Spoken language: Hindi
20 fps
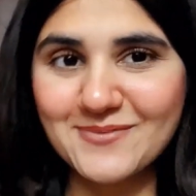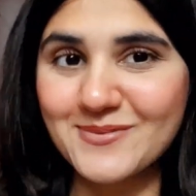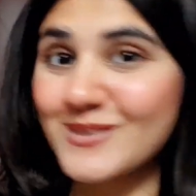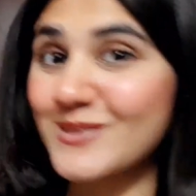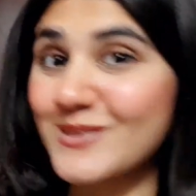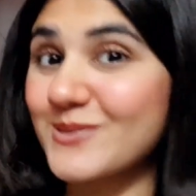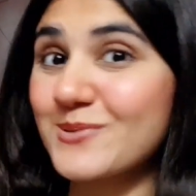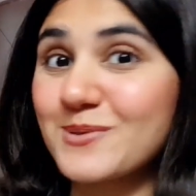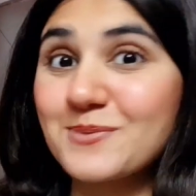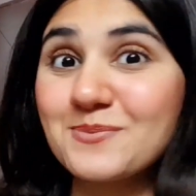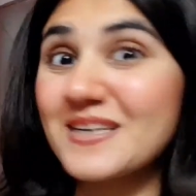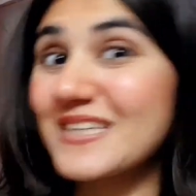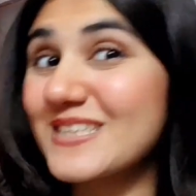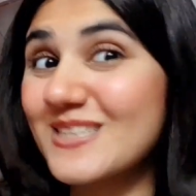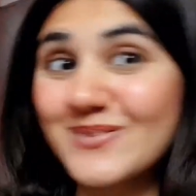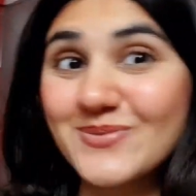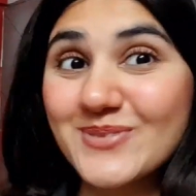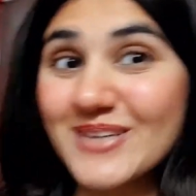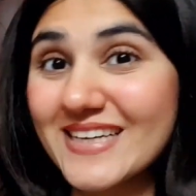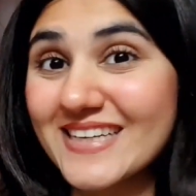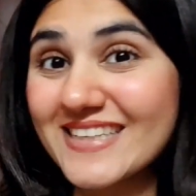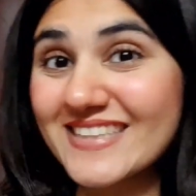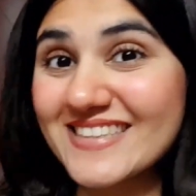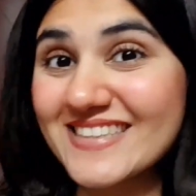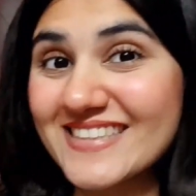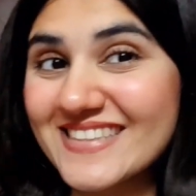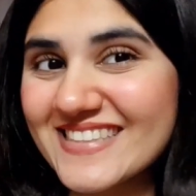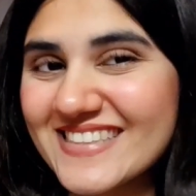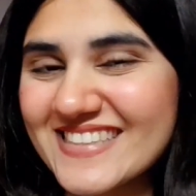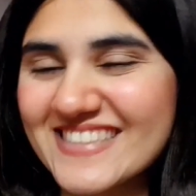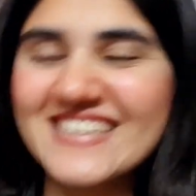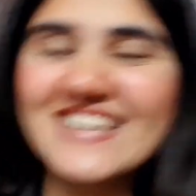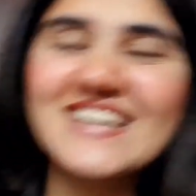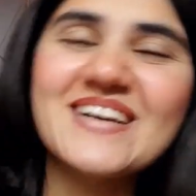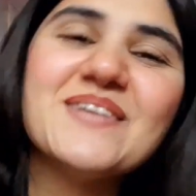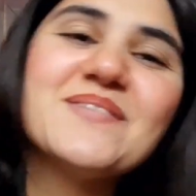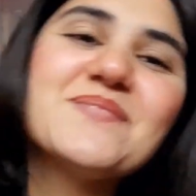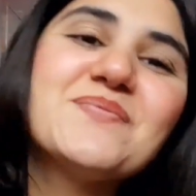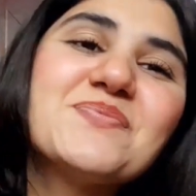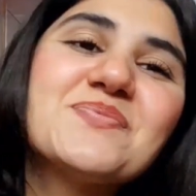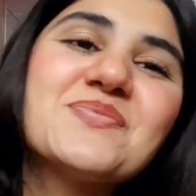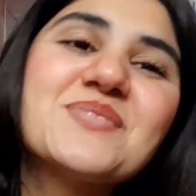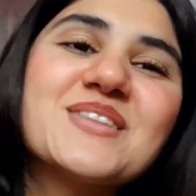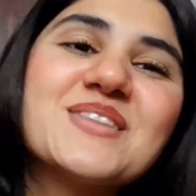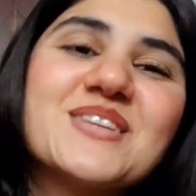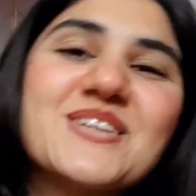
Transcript: इज योर बेस्ट फ्रेंड तो